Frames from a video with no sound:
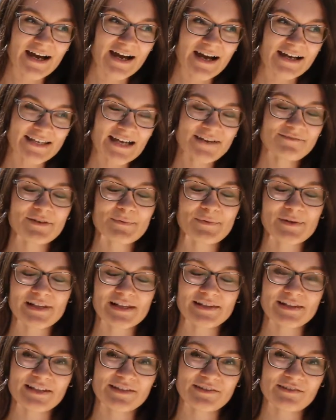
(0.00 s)
Я
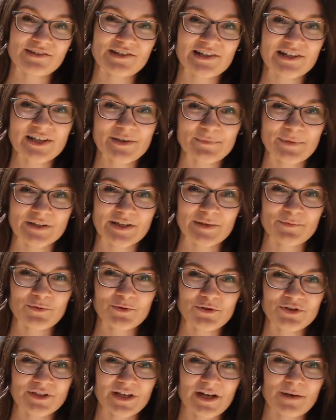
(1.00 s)
выбрала Ленги Члин,
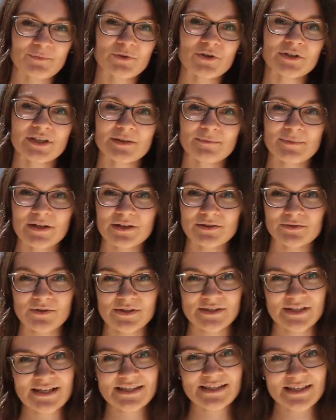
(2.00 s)
потому что многие мои
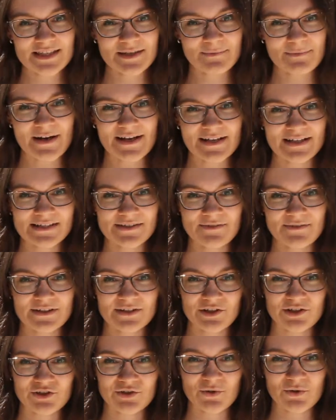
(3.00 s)
друзья занимались в
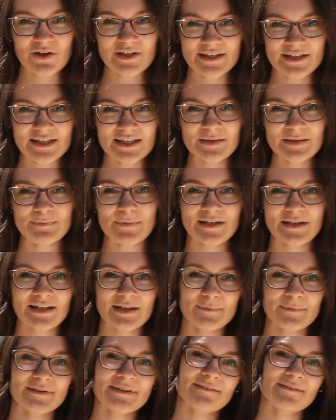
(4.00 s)
этой школе и
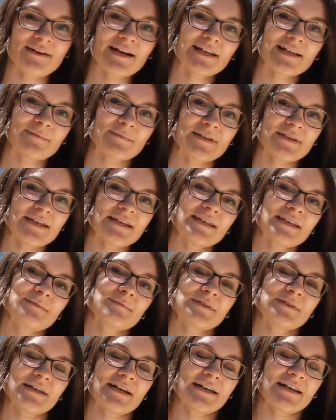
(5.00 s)
порекомендовали мне
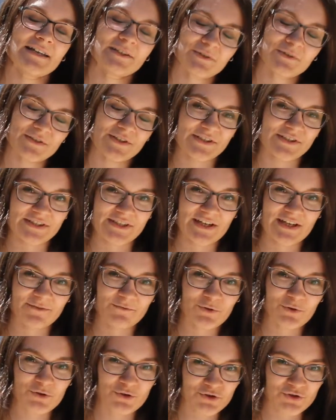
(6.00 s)
именно эту
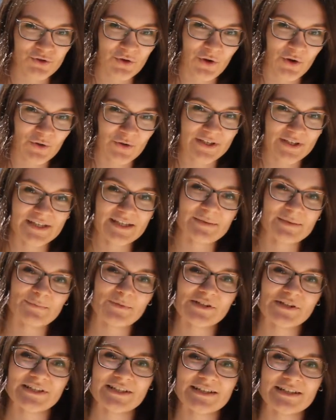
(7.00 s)
языковую школу. И
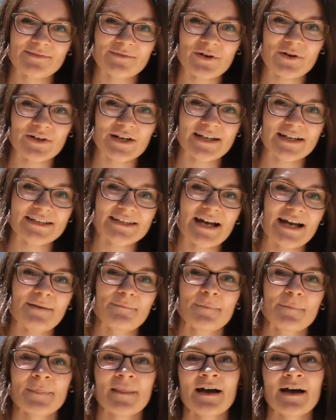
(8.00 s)
после того, как
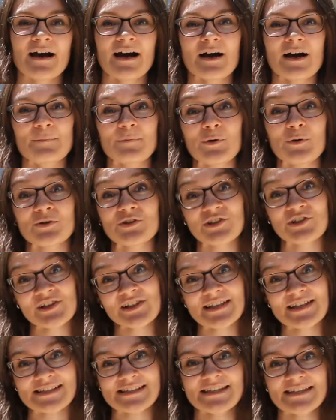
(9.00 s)
я а,
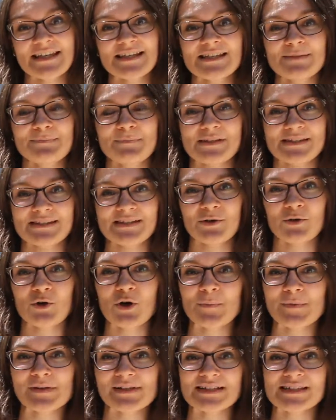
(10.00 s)
поучилась здесь,
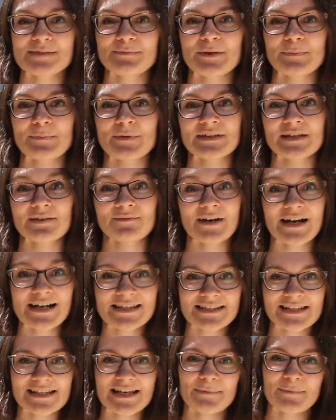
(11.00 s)
познакомилась с
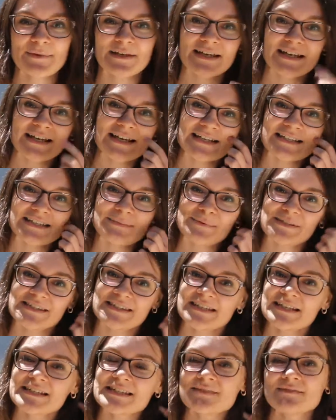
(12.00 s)
преподавателями,
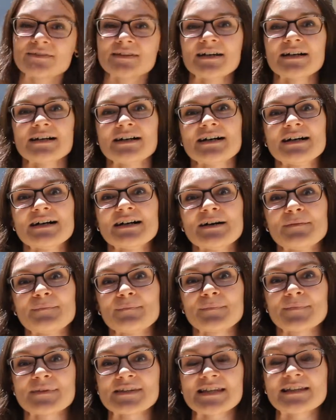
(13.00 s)
непосредственно а,
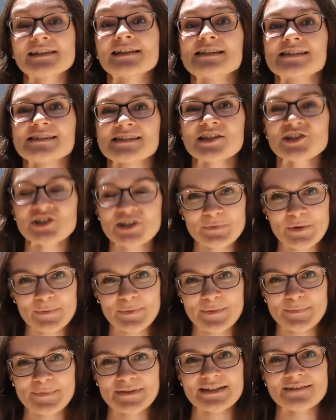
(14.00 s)
с англоязычными
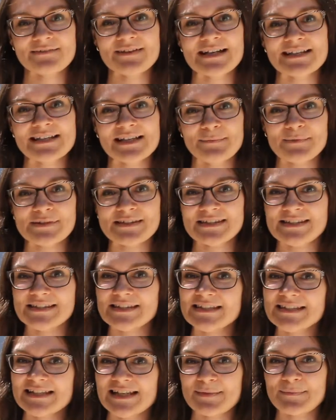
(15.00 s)
преподавателями, с
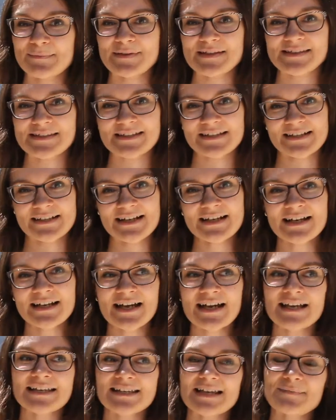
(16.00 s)
носителями языка,
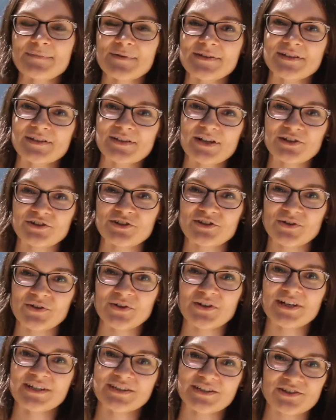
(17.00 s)
я поняла,
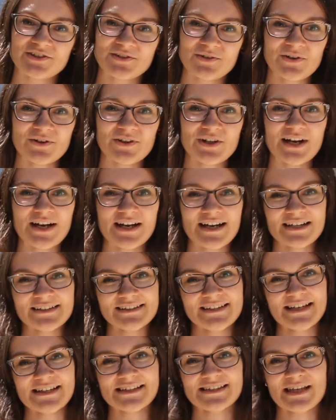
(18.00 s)
что эта школа
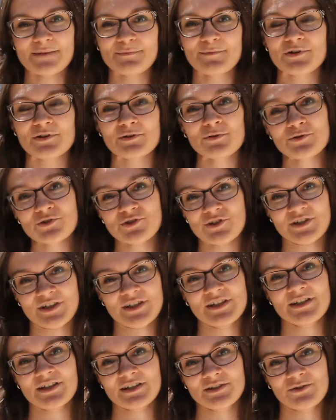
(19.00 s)
одна из самых лучших
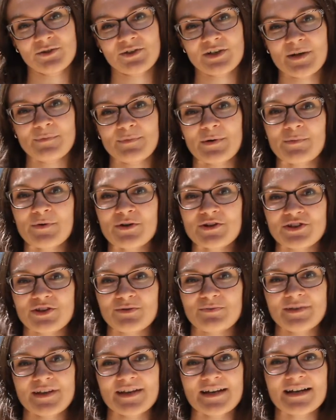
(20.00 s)
и которая поможет
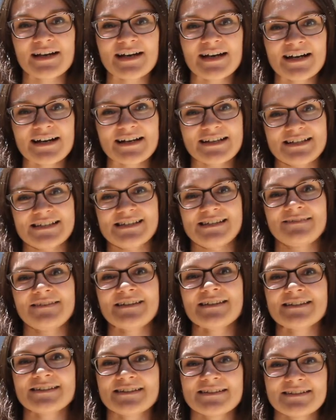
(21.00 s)
мне
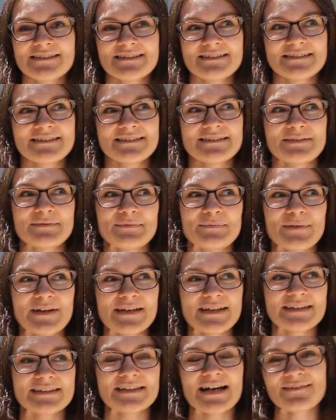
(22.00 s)
развить э,
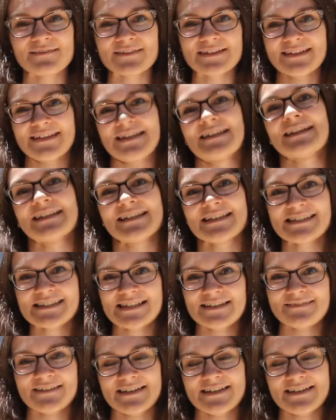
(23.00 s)
мои навыки английского